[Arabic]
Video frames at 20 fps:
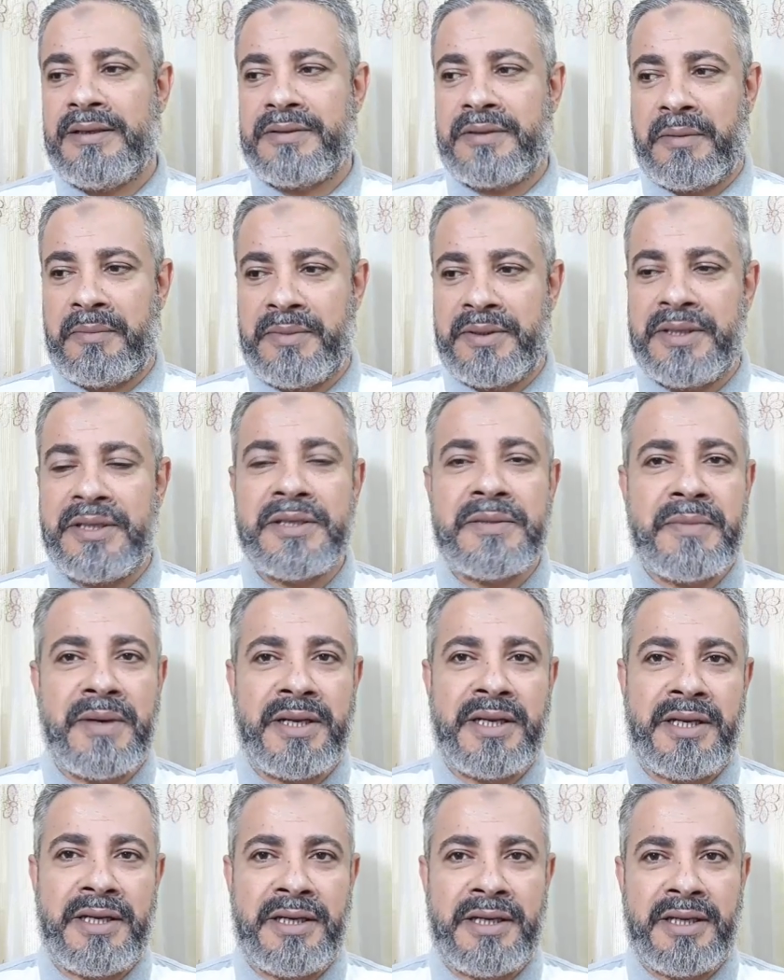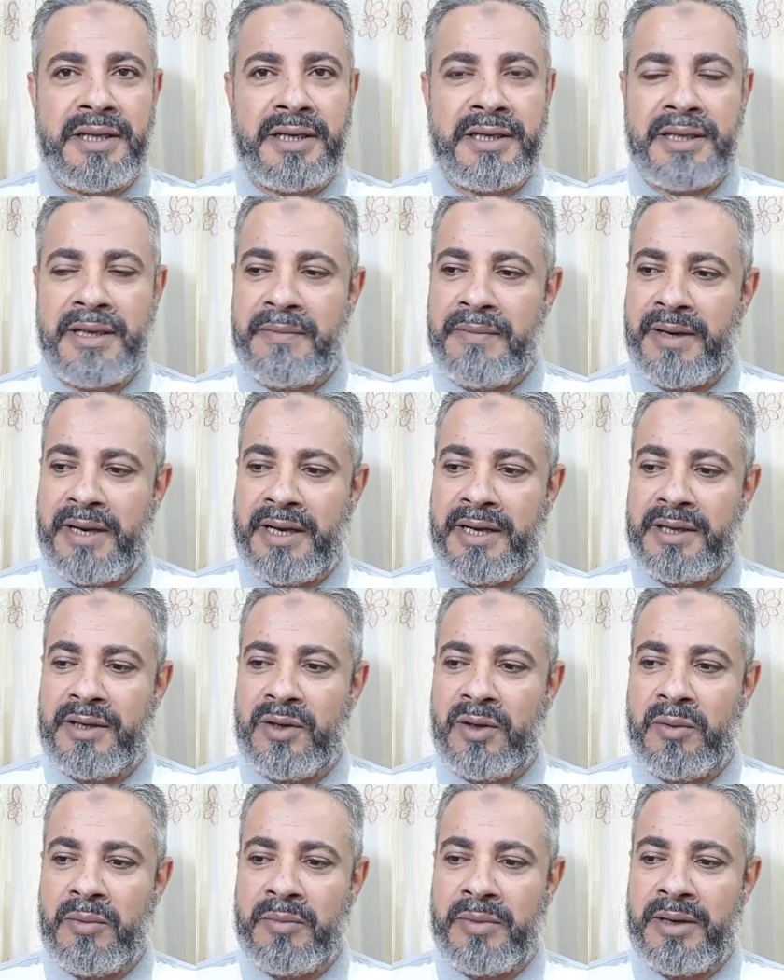طب بالنسبه للجماعه
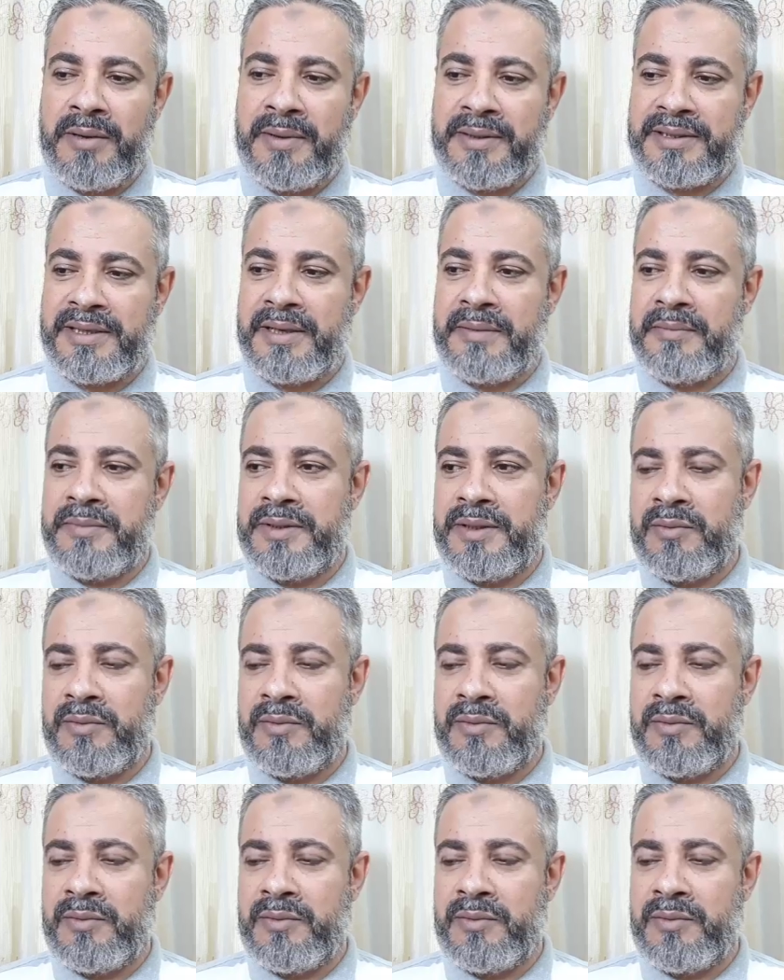اللي هم مثلا من